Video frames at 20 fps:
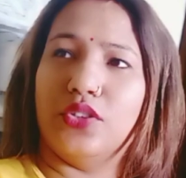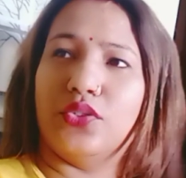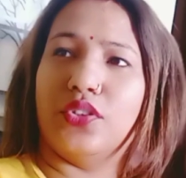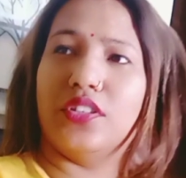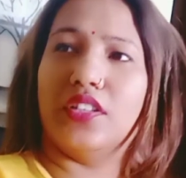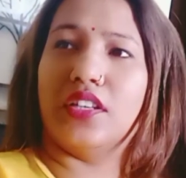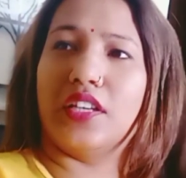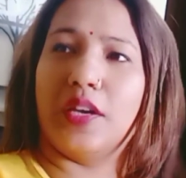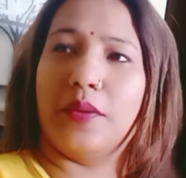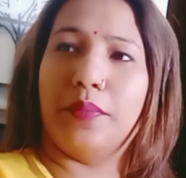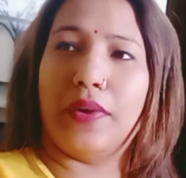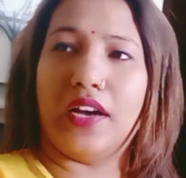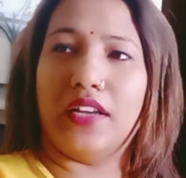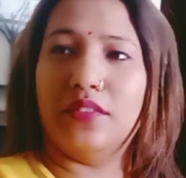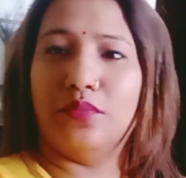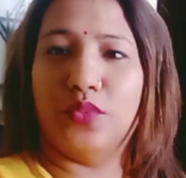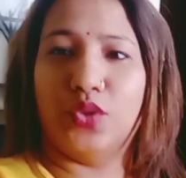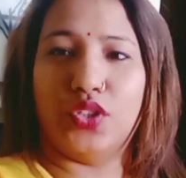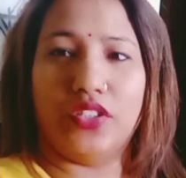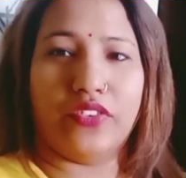है थोड़ी देर के बाद
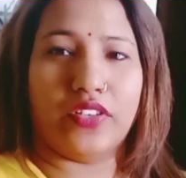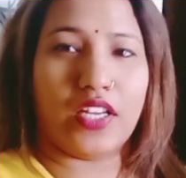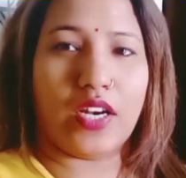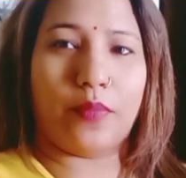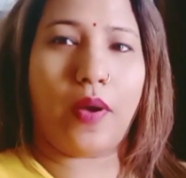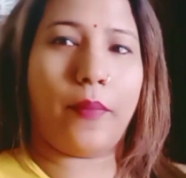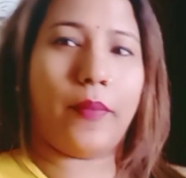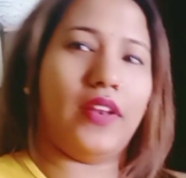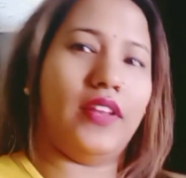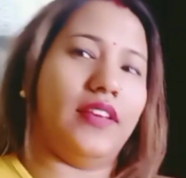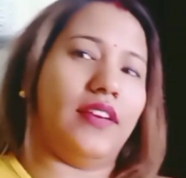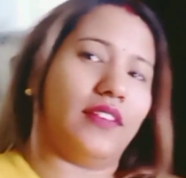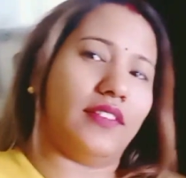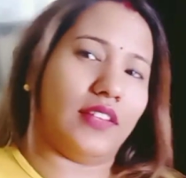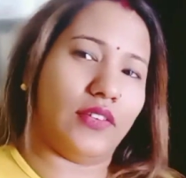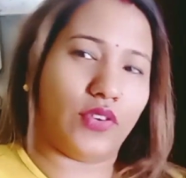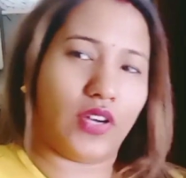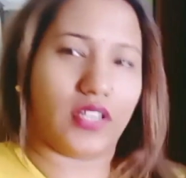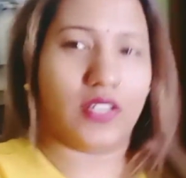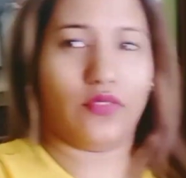मोती वगैरह पापा ले आए थे
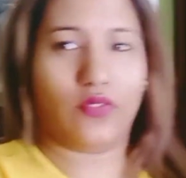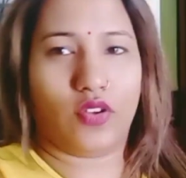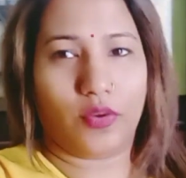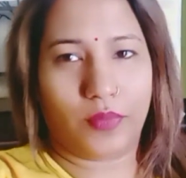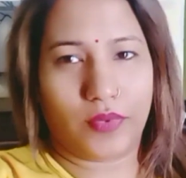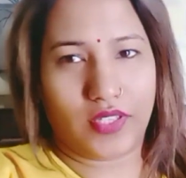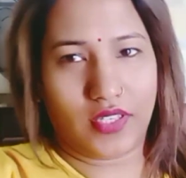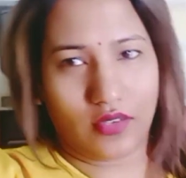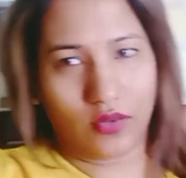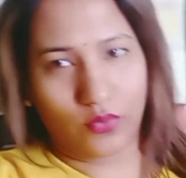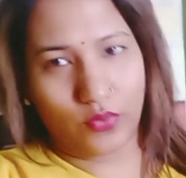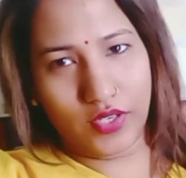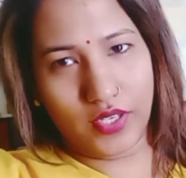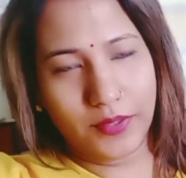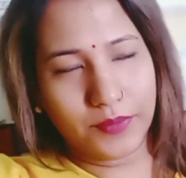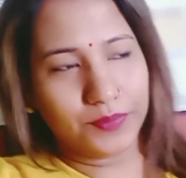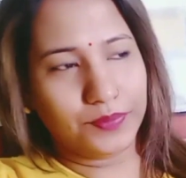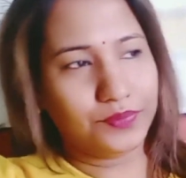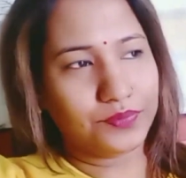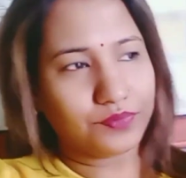वो आगे ब्लॉग में दिखाऊंगी
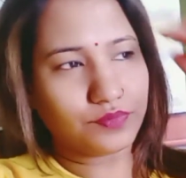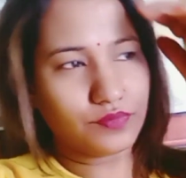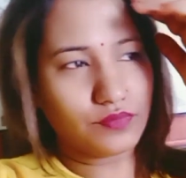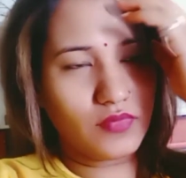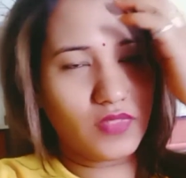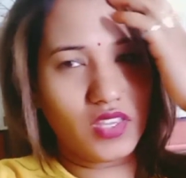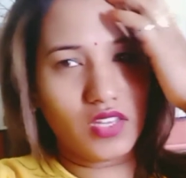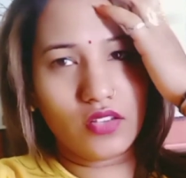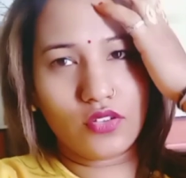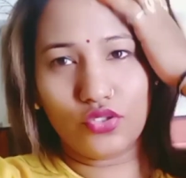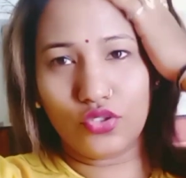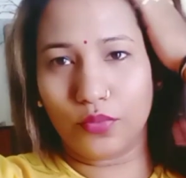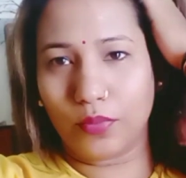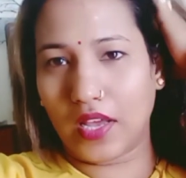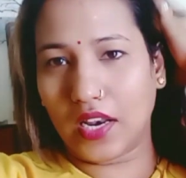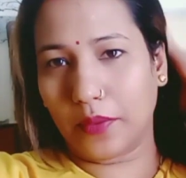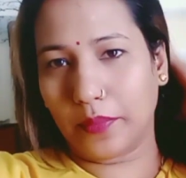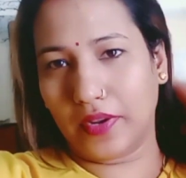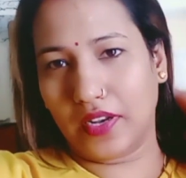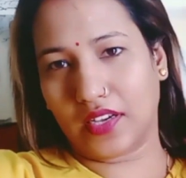जो
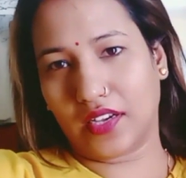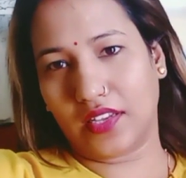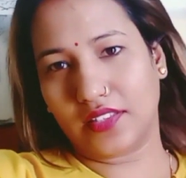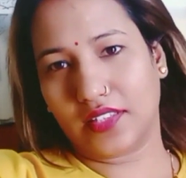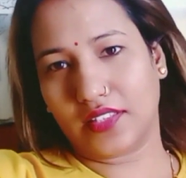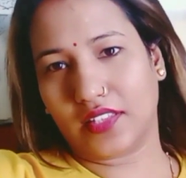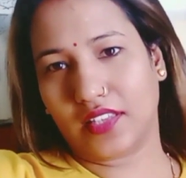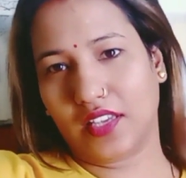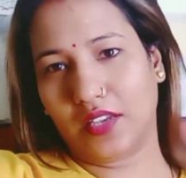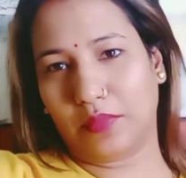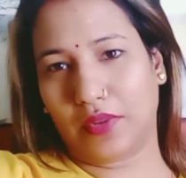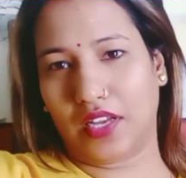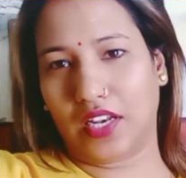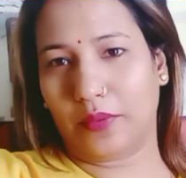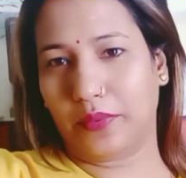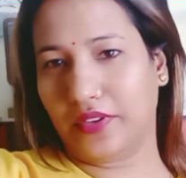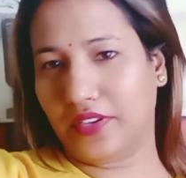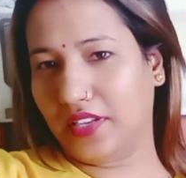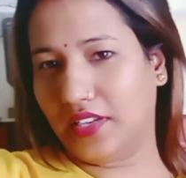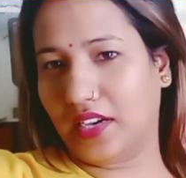माला में लगाए जाते हैं माला
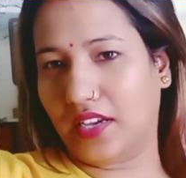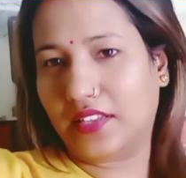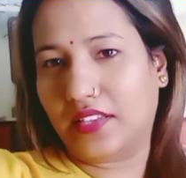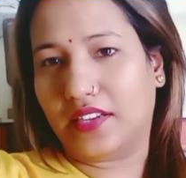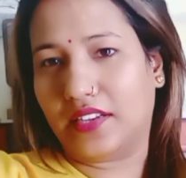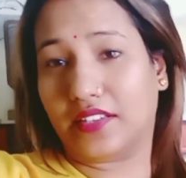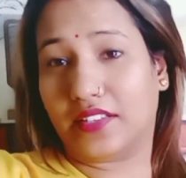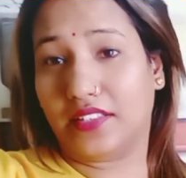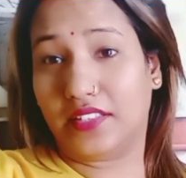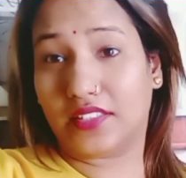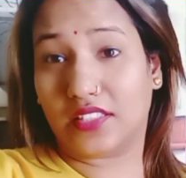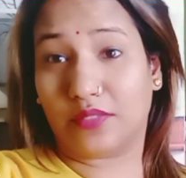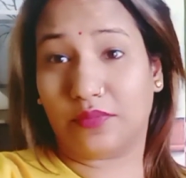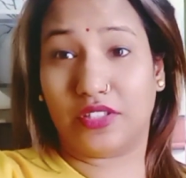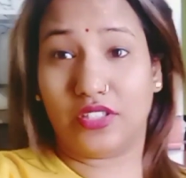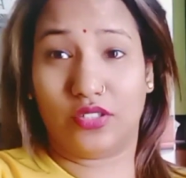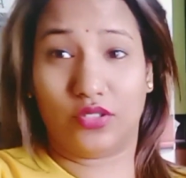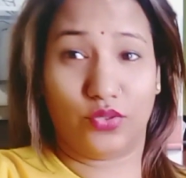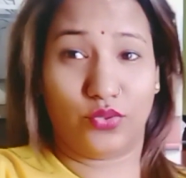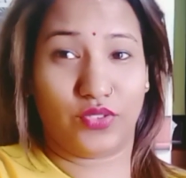भी निकाल के रखनी है शर्मा
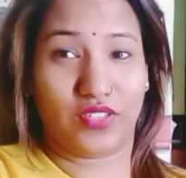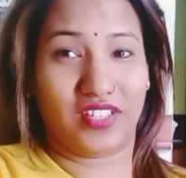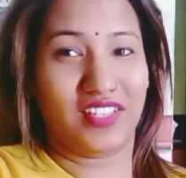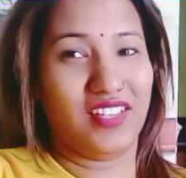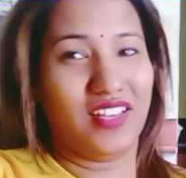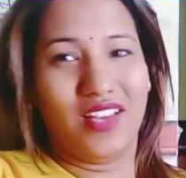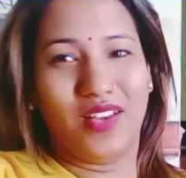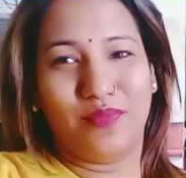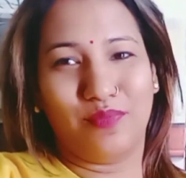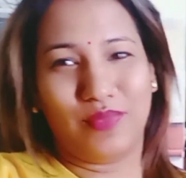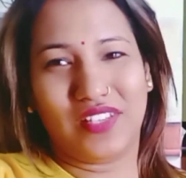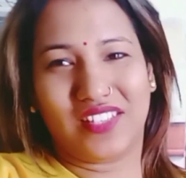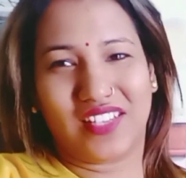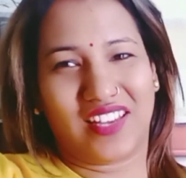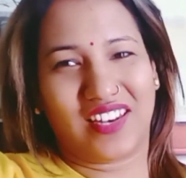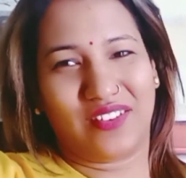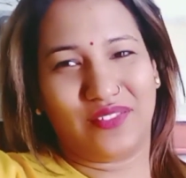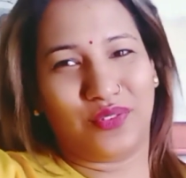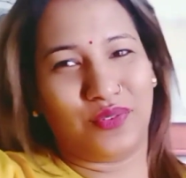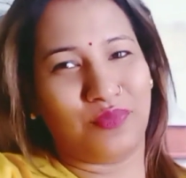जी को तो भी
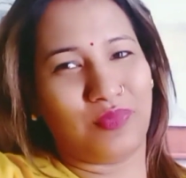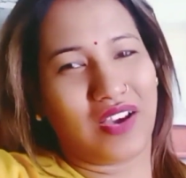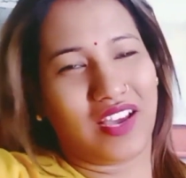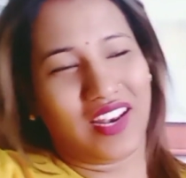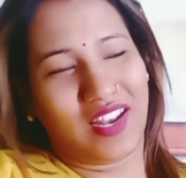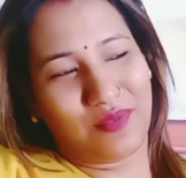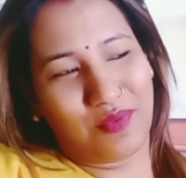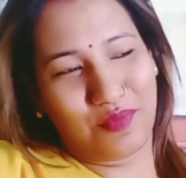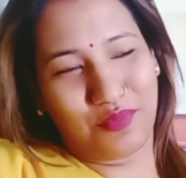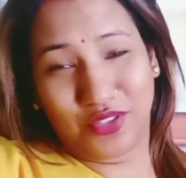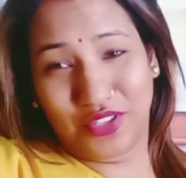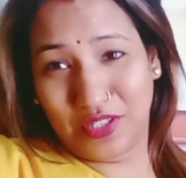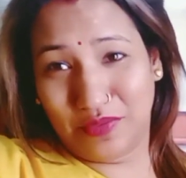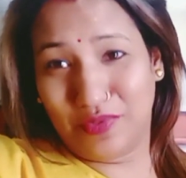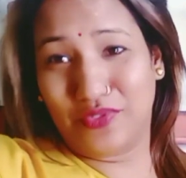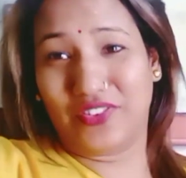बेचारे माला में मोती भी